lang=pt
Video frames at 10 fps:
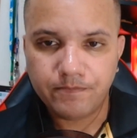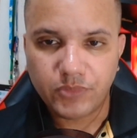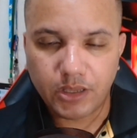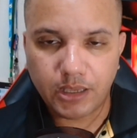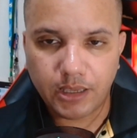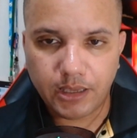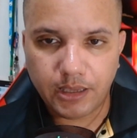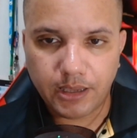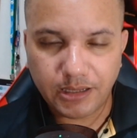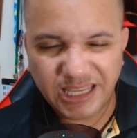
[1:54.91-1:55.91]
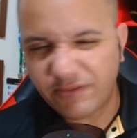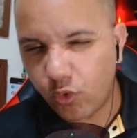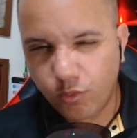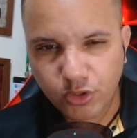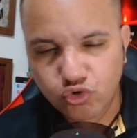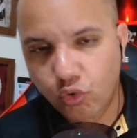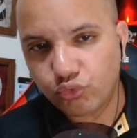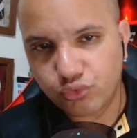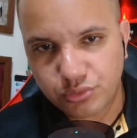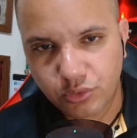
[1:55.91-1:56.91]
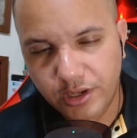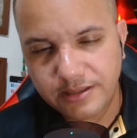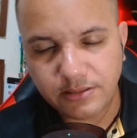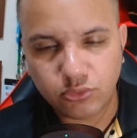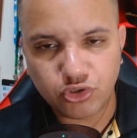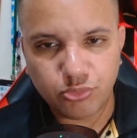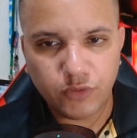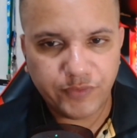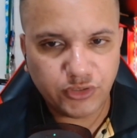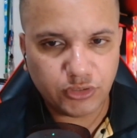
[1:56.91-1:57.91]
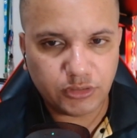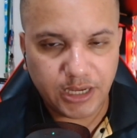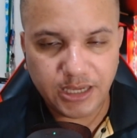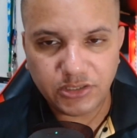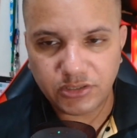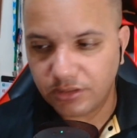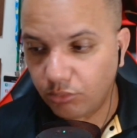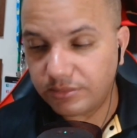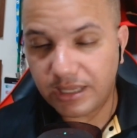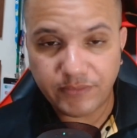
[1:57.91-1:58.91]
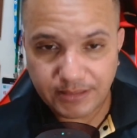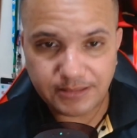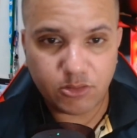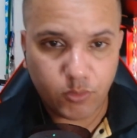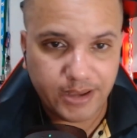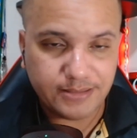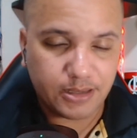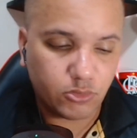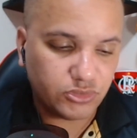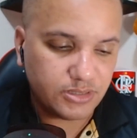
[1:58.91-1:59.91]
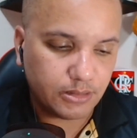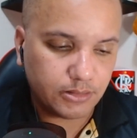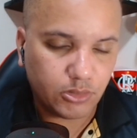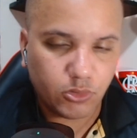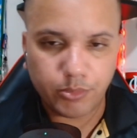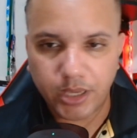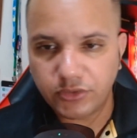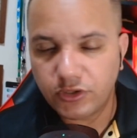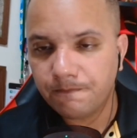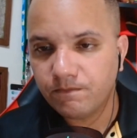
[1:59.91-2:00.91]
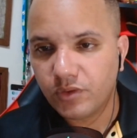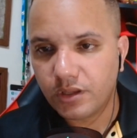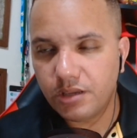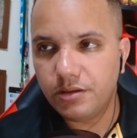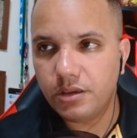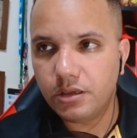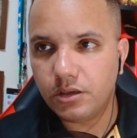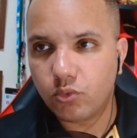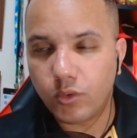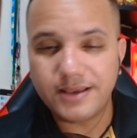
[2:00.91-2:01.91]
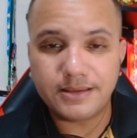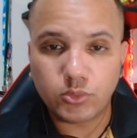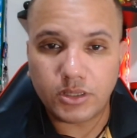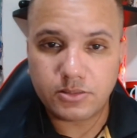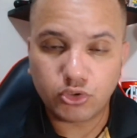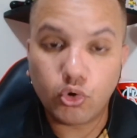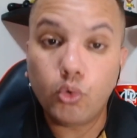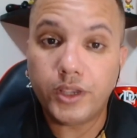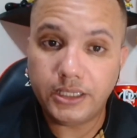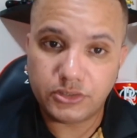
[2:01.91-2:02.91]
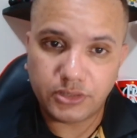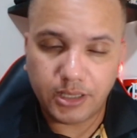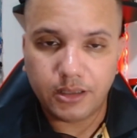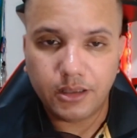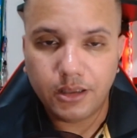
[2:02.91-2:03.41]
É, ele teve algumas contusões em 2023, não teve essa sequência que eu disse anteriormente, e com as atuações ruins né,